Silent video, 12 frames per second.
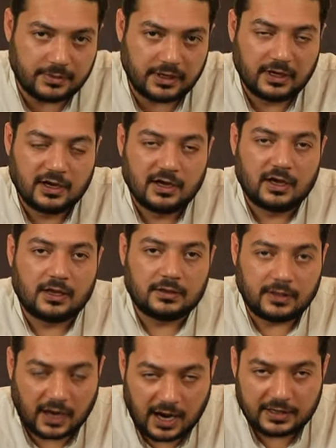हमें
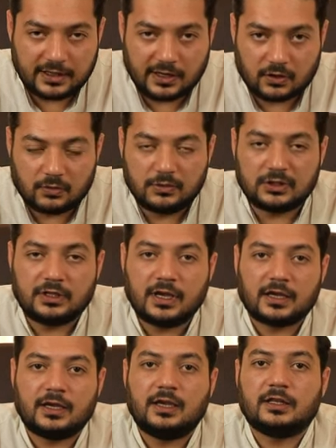दिखाई देने को मिलती
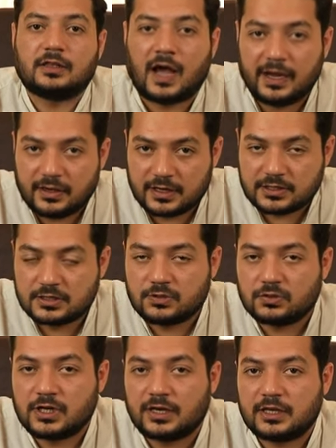है कि थाई रशेज़
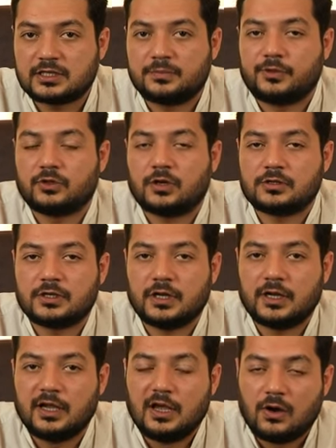हो जाना सपोर्टर
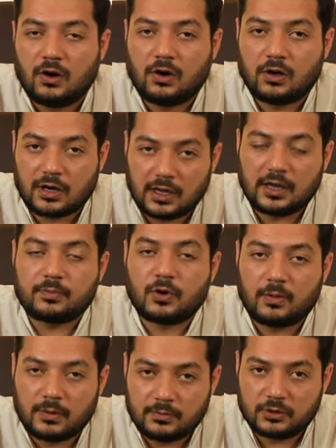से और अलग
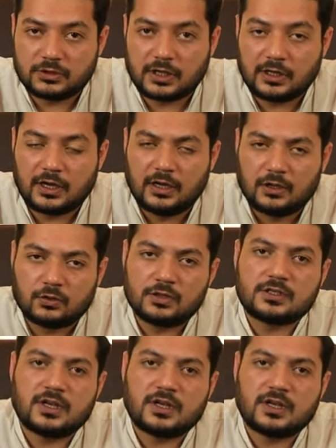प्रॉब्लम हो जाना तो